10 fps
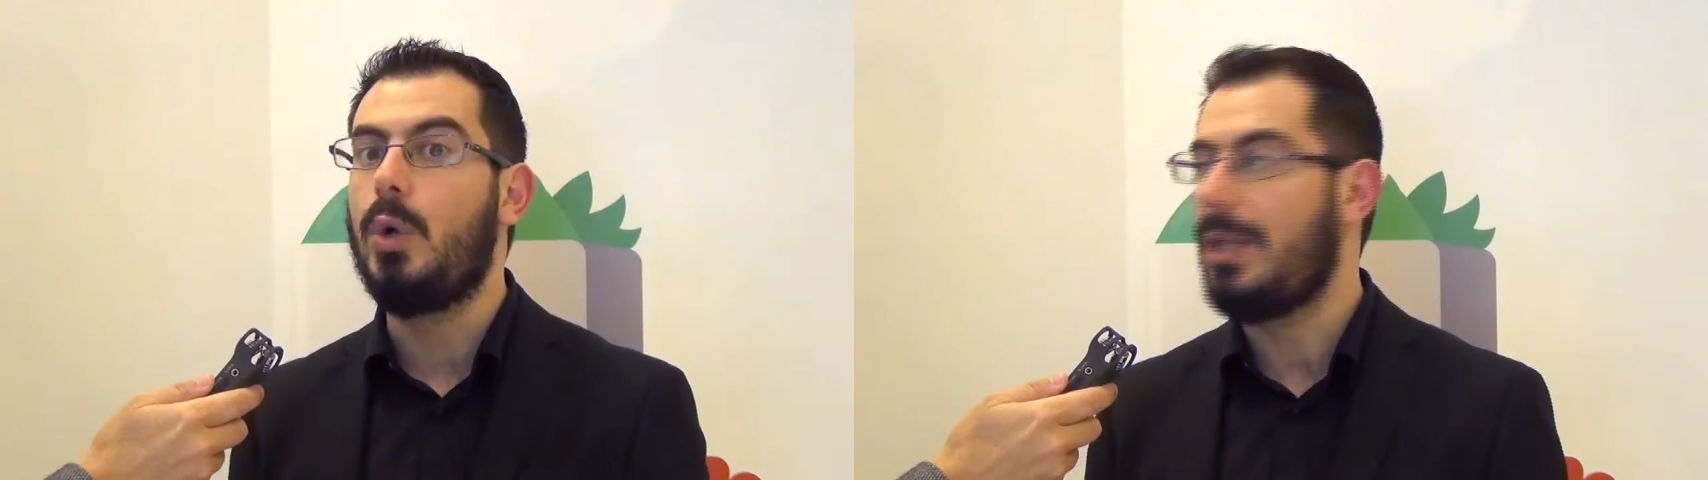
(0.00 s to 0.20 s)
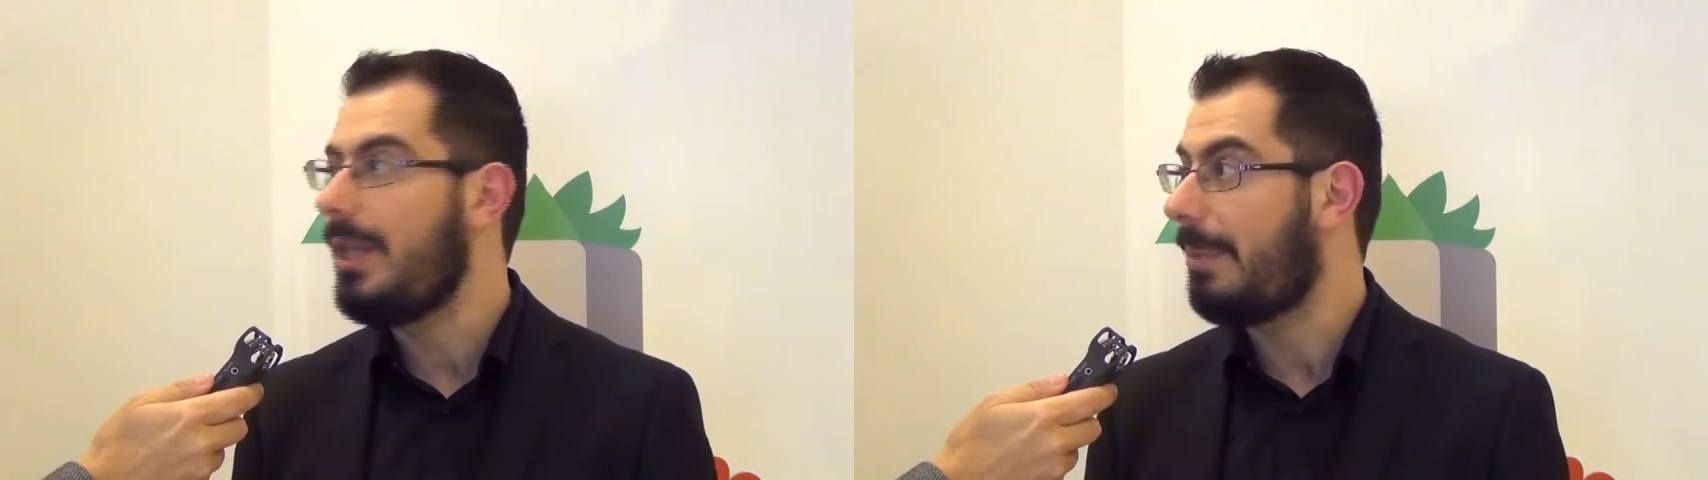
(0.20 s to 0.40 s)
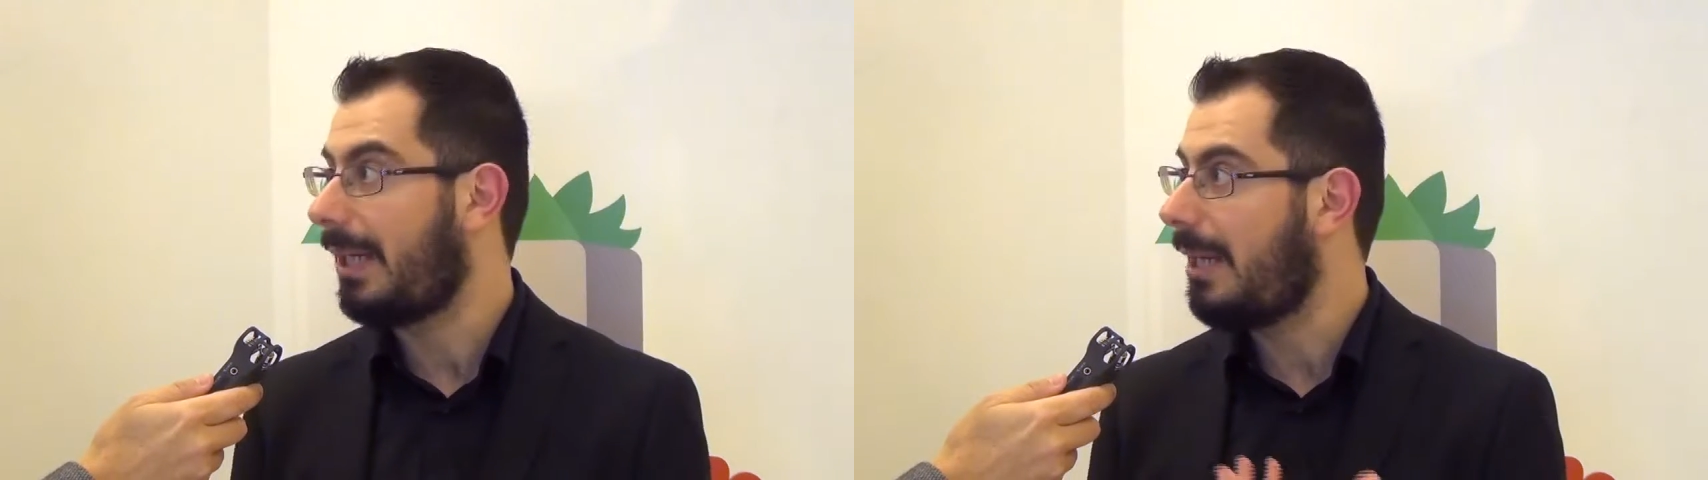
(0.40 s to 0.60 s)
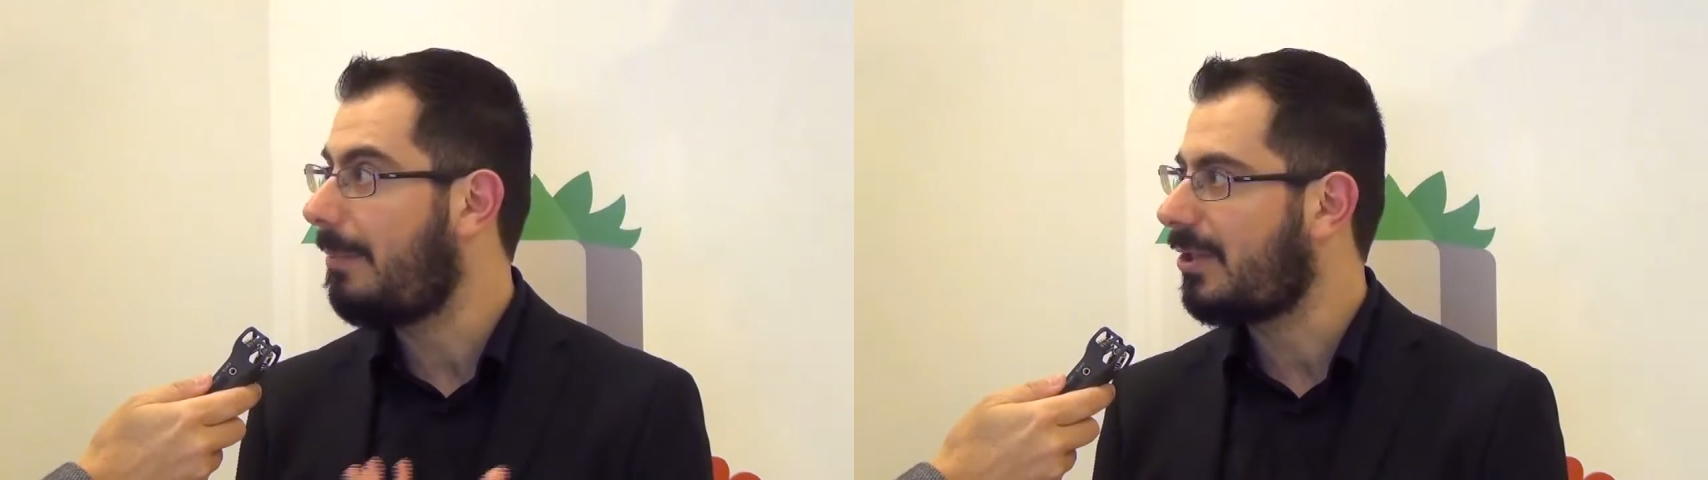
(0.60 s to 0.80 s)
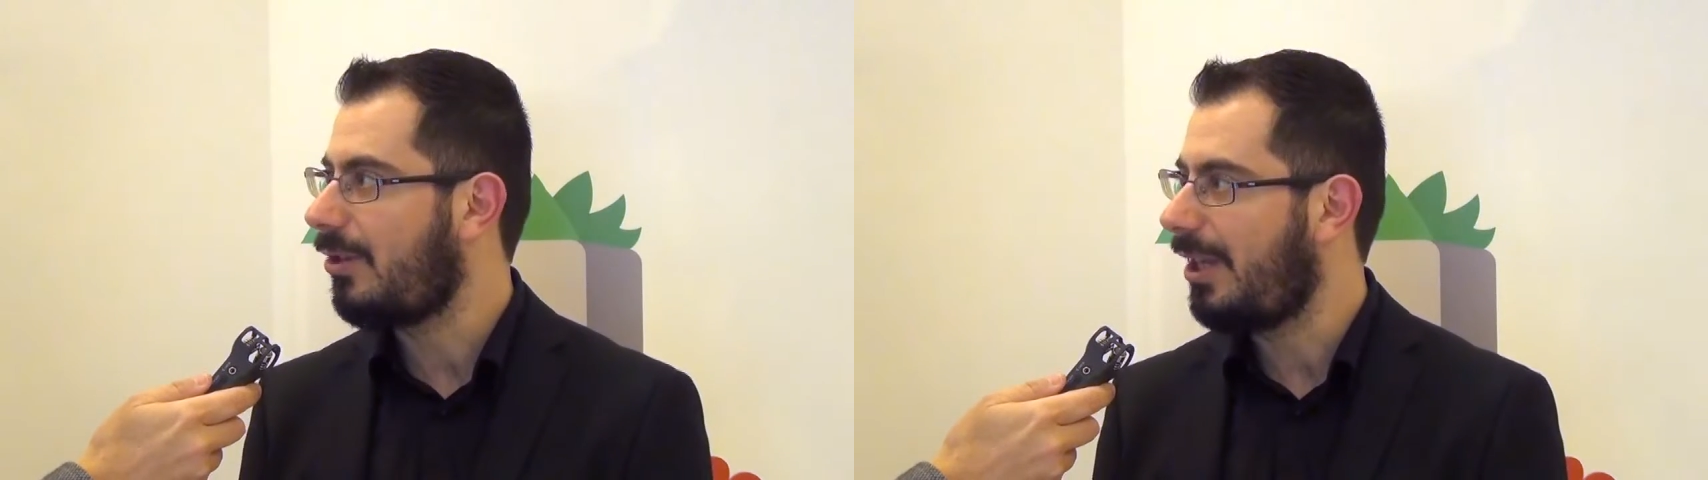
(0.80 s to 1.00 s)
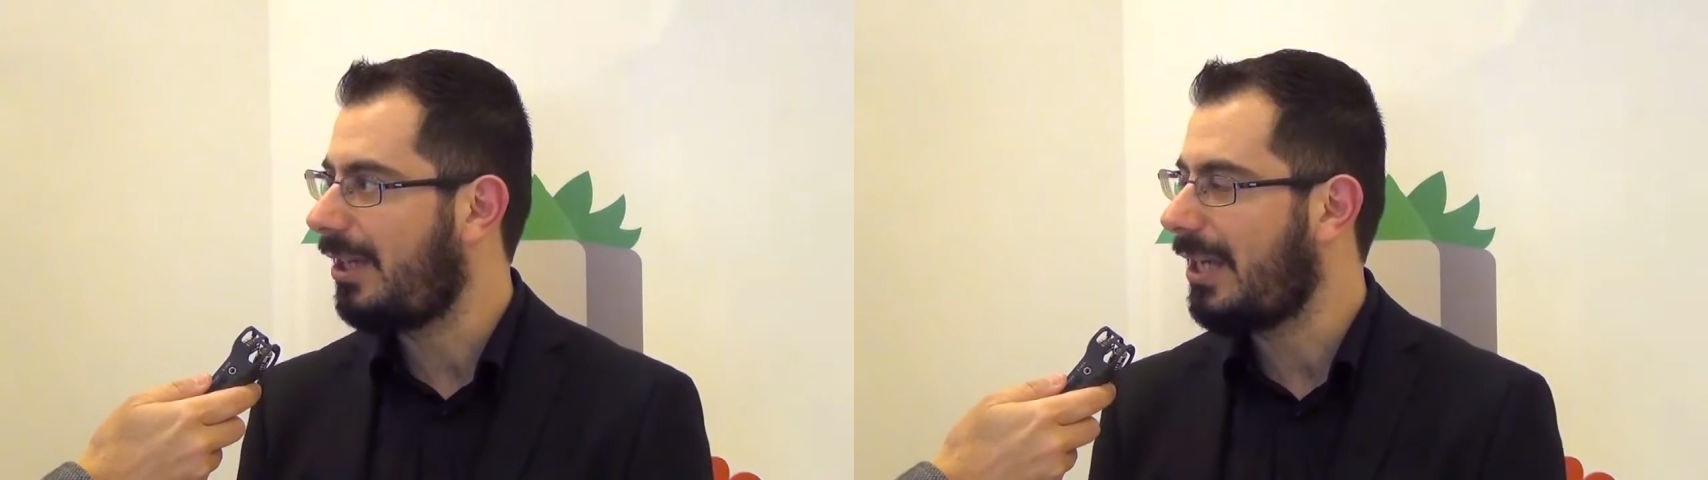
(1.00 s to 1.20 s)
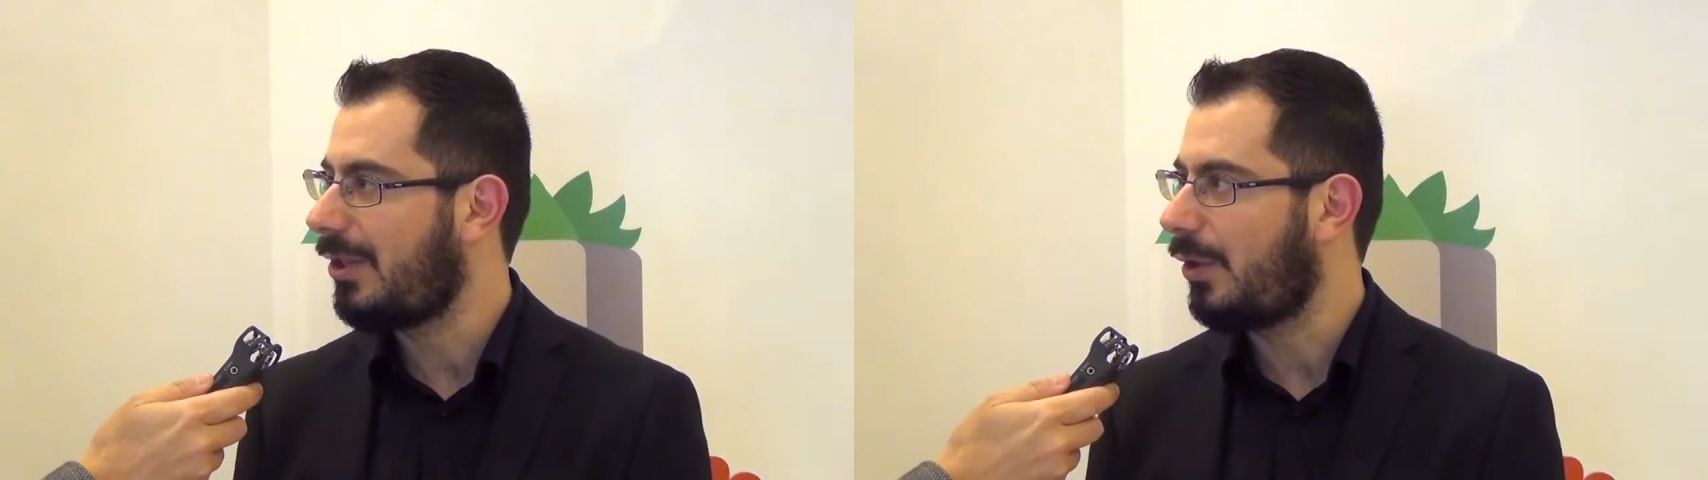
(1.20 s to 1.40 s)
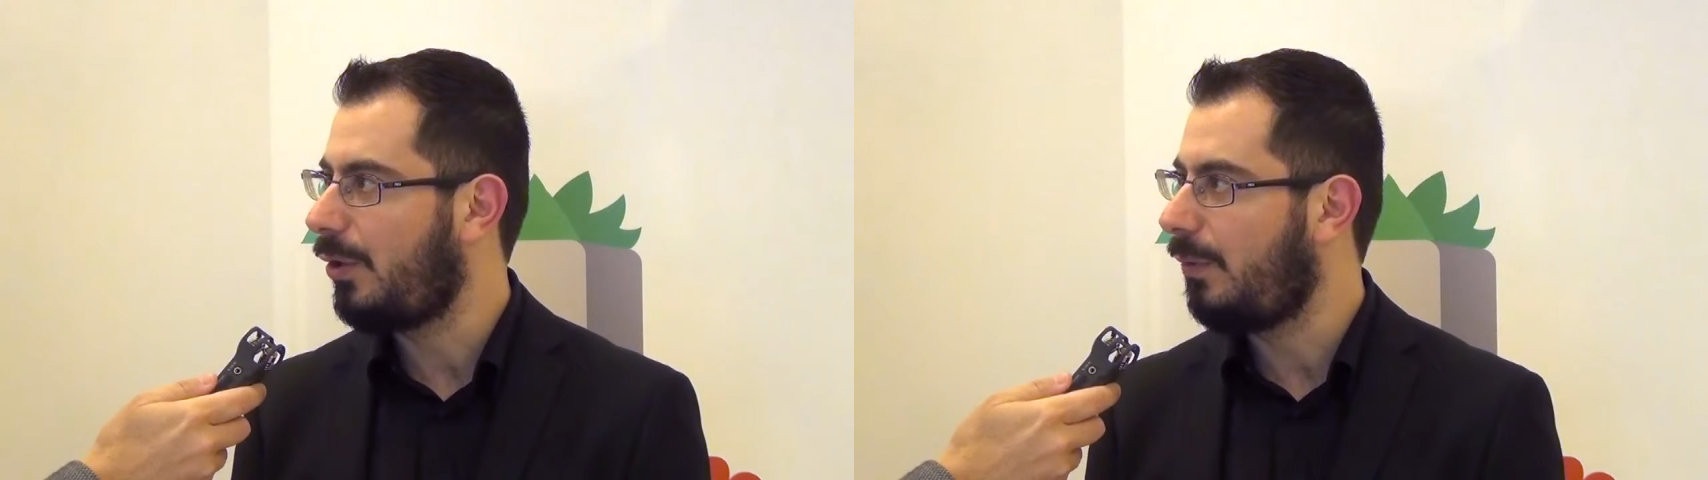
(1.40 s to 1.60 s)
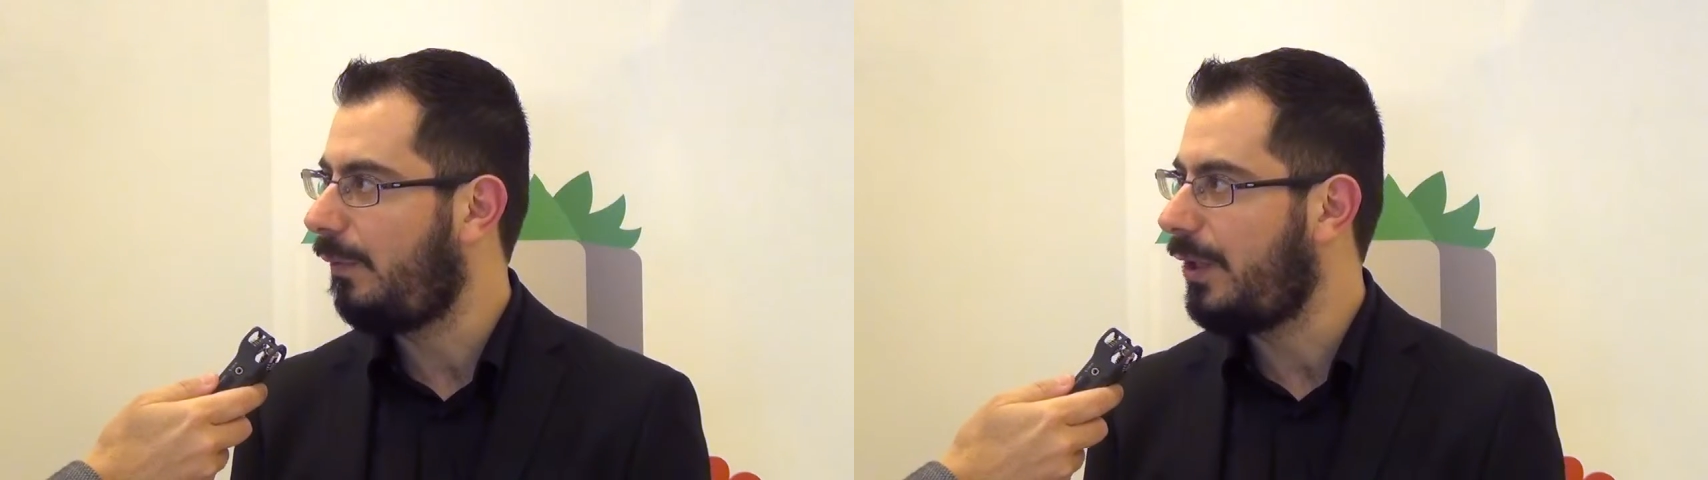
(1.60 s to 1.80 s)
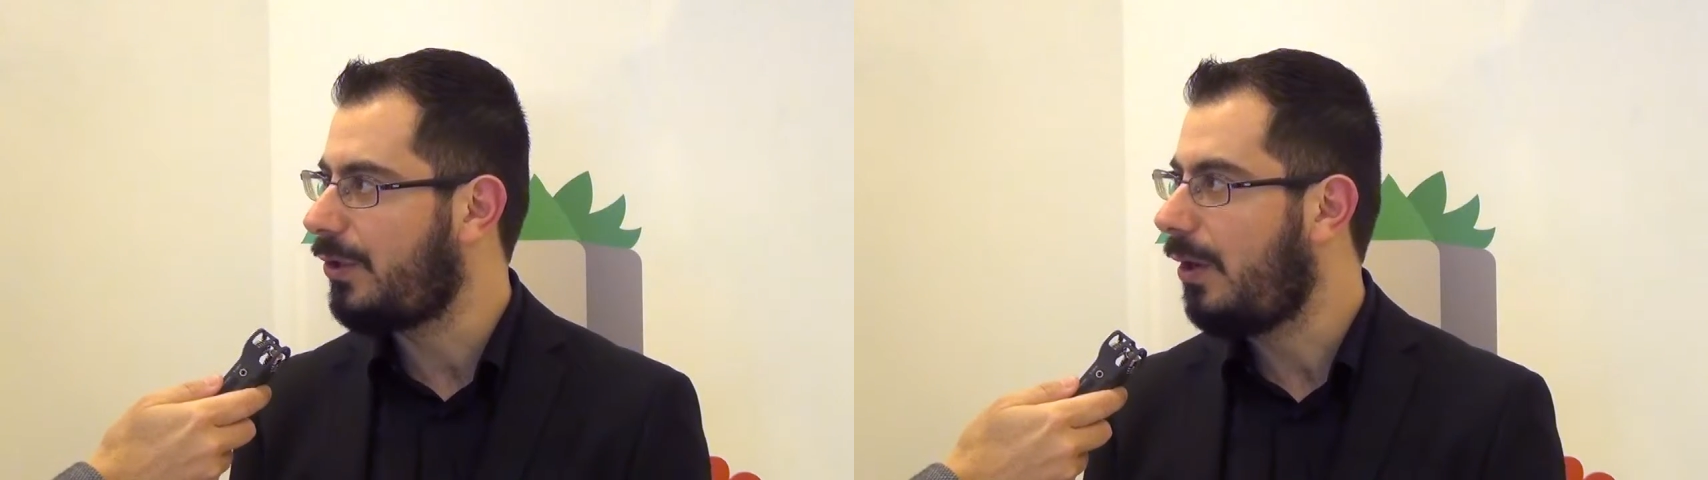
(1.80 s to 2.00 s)
lunedì perché le persone rientrano in
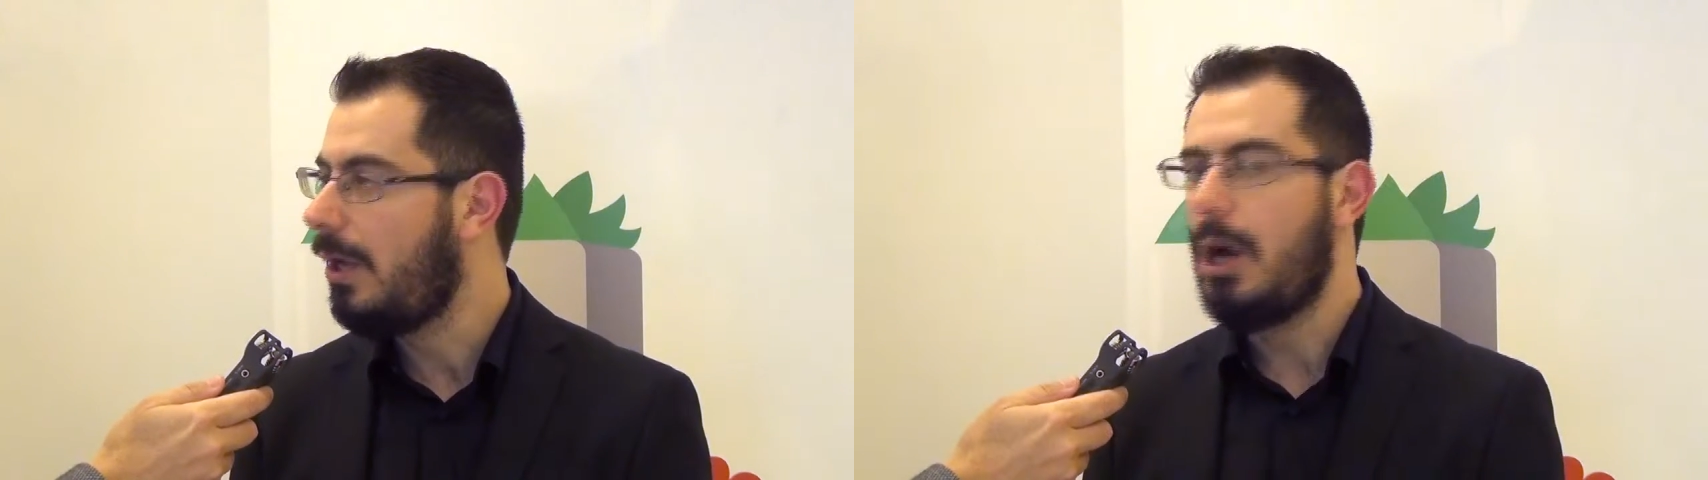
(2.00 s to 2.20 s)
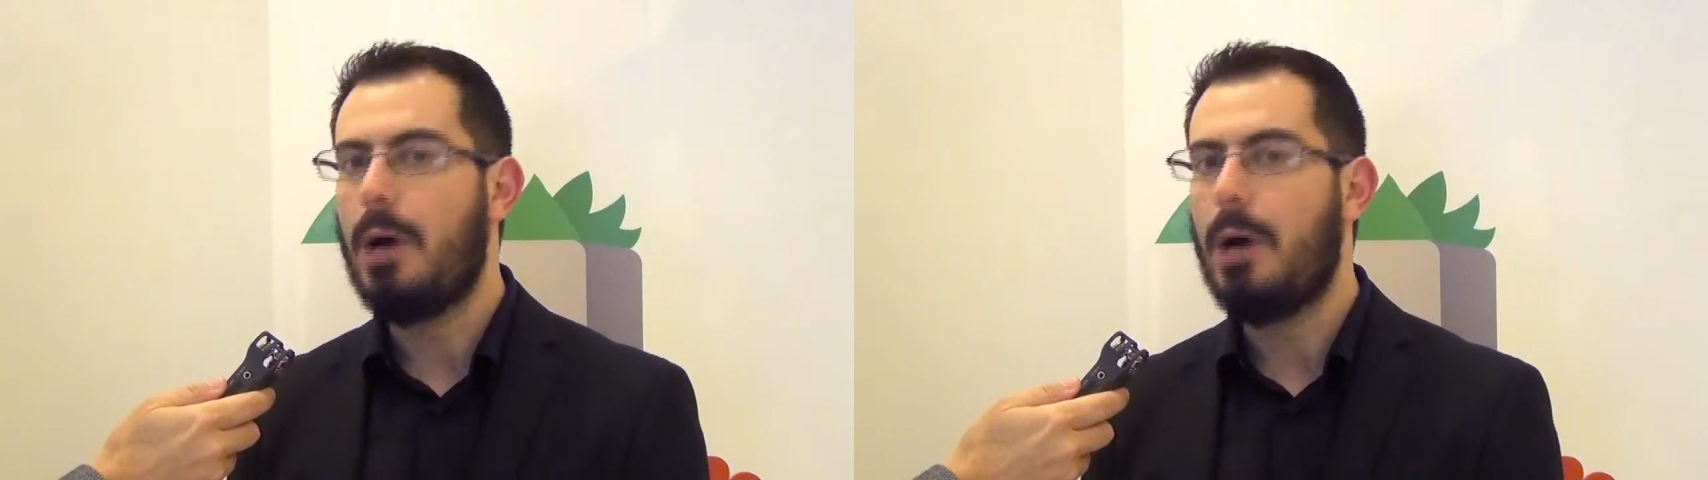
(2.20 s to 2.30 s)
ufficio,